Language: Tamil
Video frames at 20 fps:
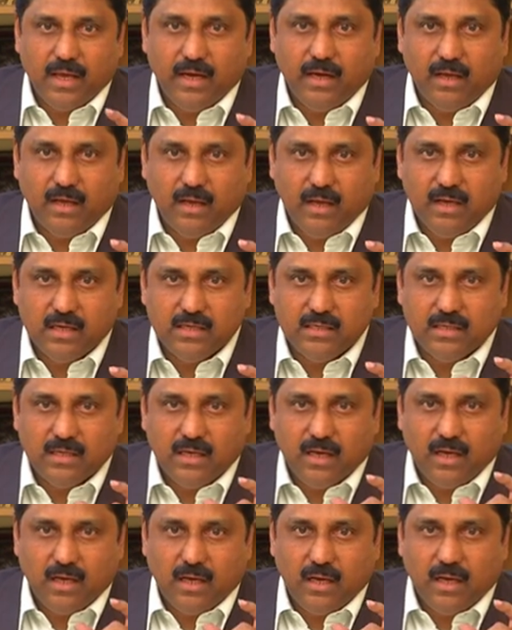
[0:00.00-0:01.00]
ஏன்னா
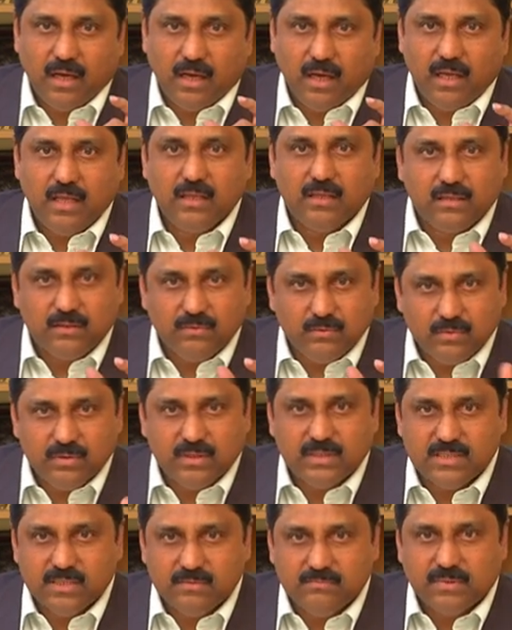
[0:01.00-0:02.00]
இதுக்கும்
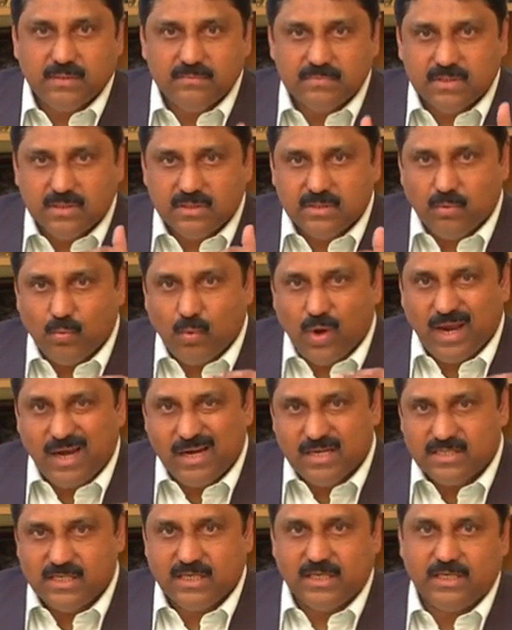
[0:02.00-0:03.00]
இந்த சிம்டம்ஸ் வந்து
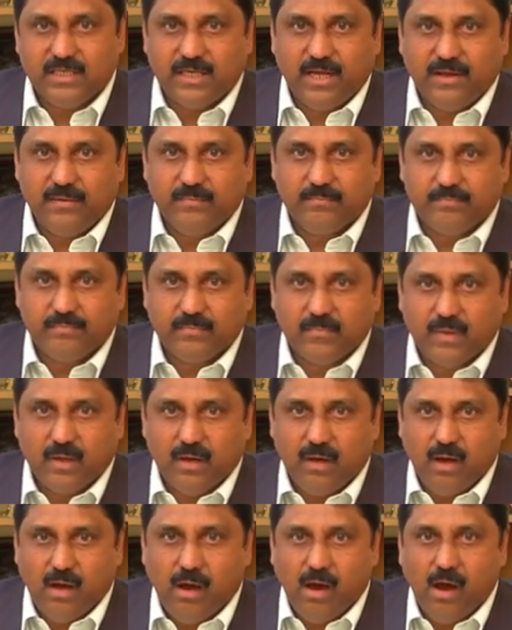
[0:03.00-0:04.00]
ஒயில் சிட்டிங்
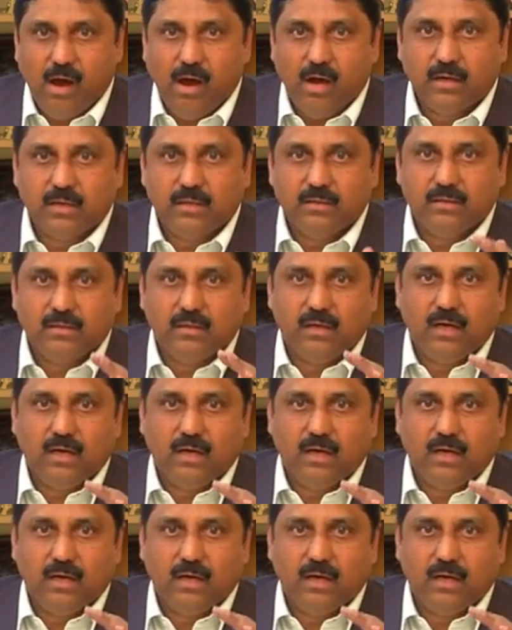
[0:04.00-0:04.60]
ஆர்